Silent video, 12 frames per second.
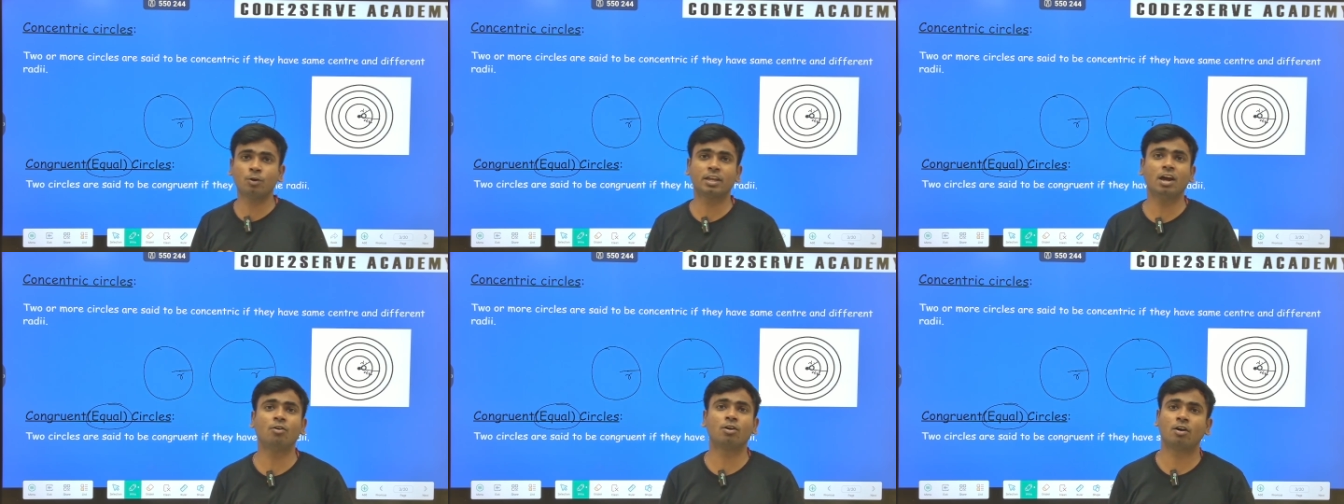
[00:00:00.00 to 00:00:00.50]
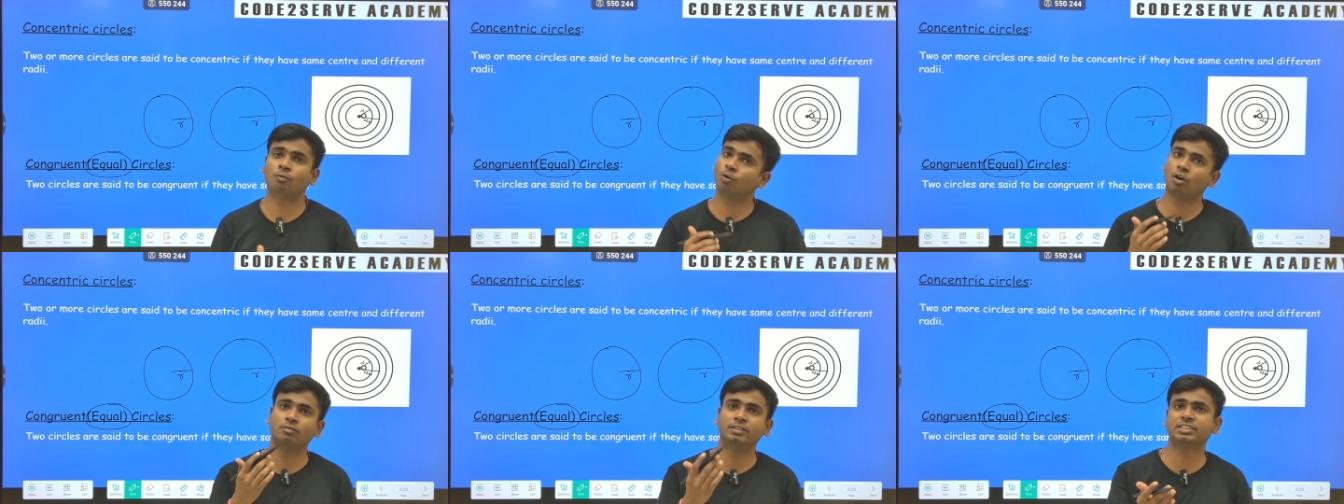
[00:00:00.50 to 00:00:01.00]
वो क्या होगा वो
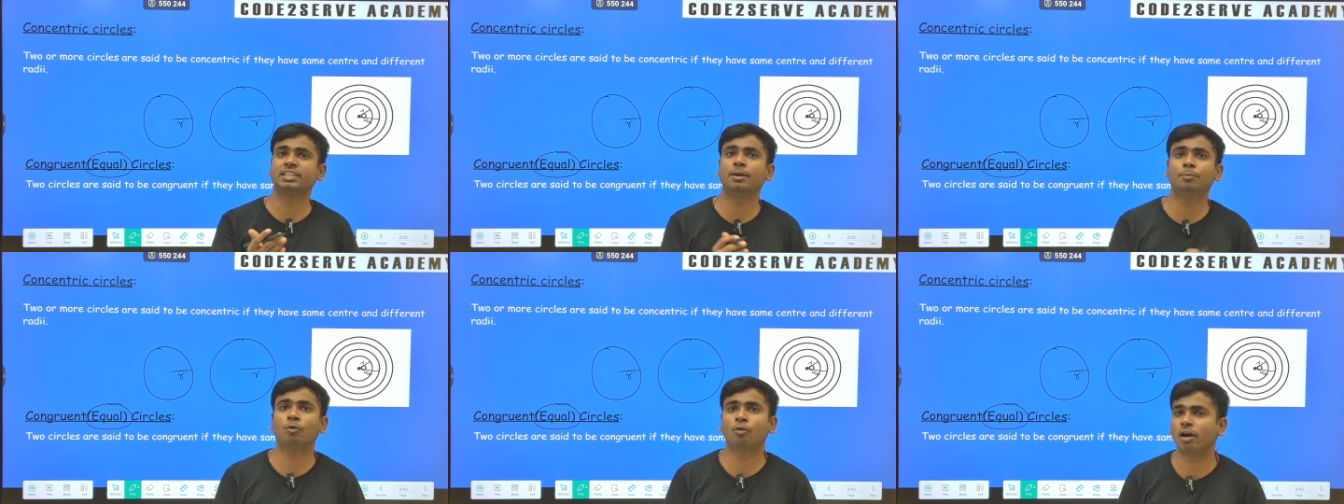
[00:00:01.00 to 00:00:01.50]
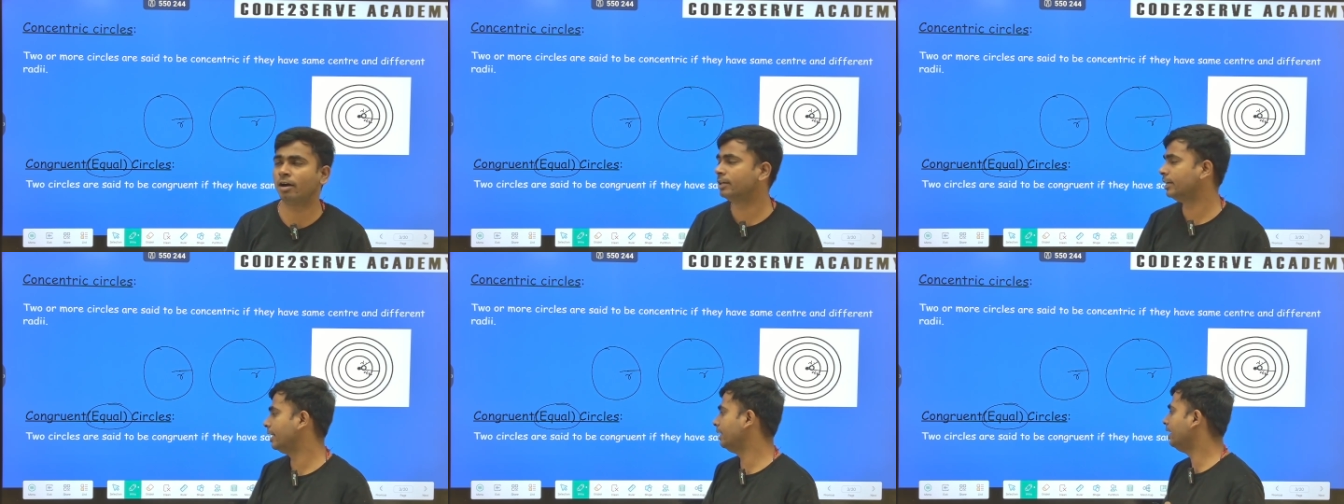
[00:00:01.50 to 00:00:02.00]
ऑलवेज सेम होगा
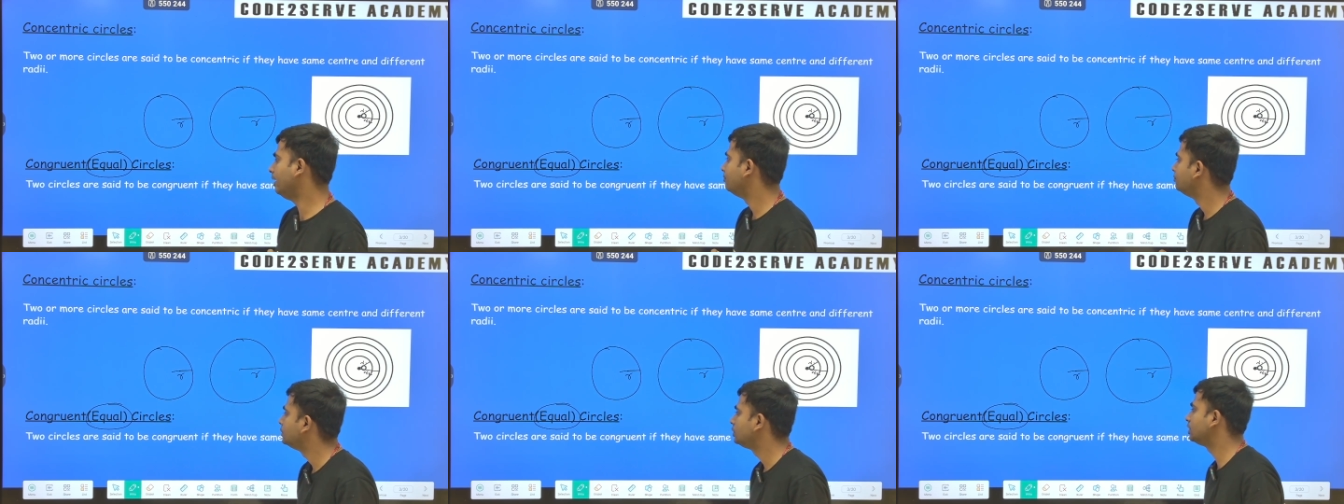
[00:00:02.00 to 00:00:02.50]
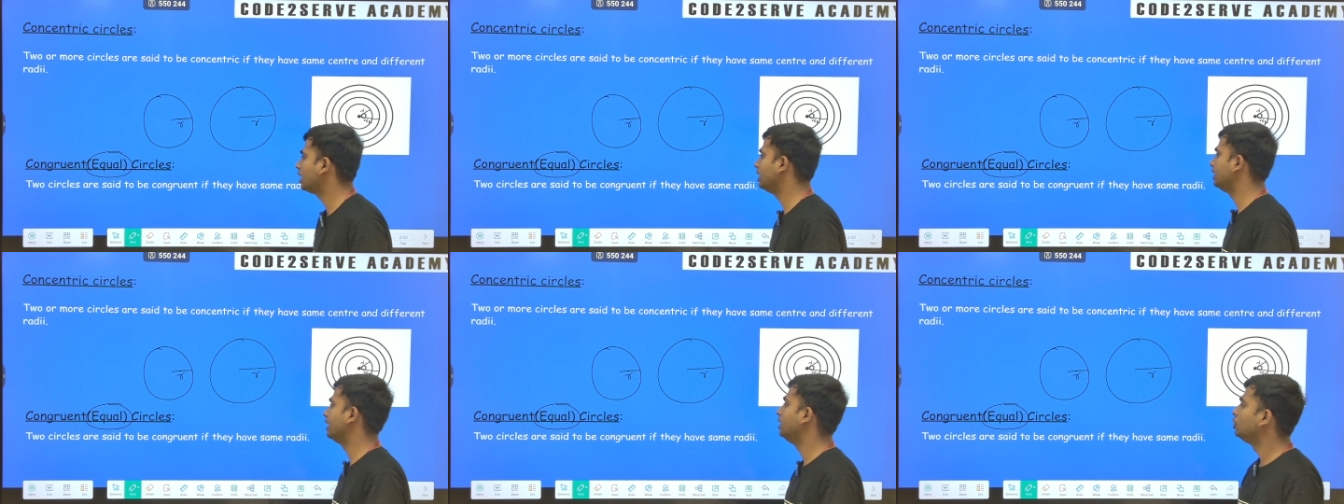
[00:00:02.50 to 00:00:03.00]
है ना
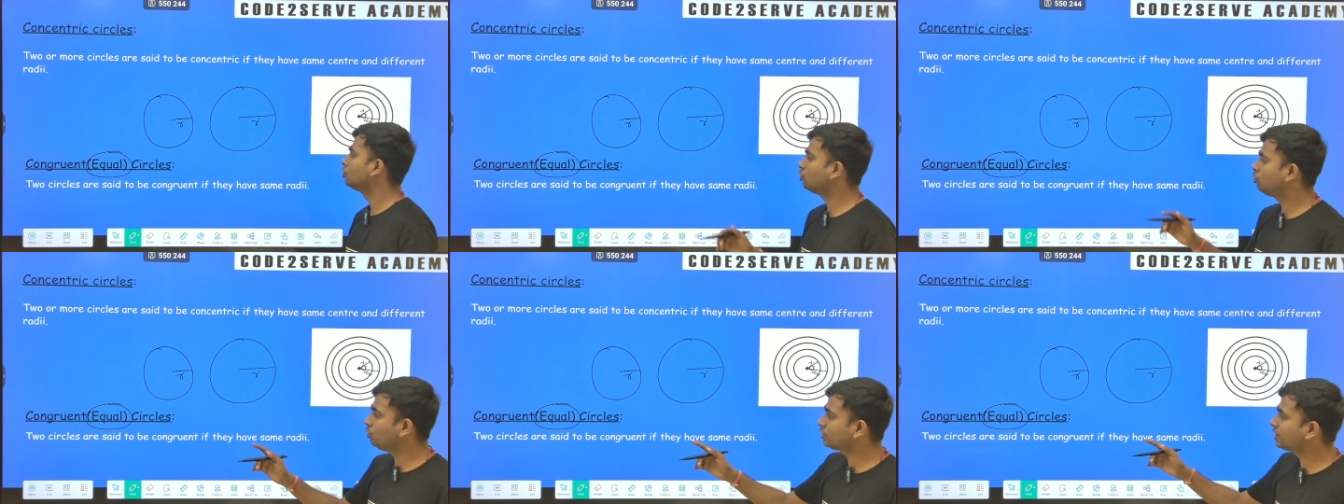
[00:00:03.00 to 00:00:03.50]
चलिए तो दो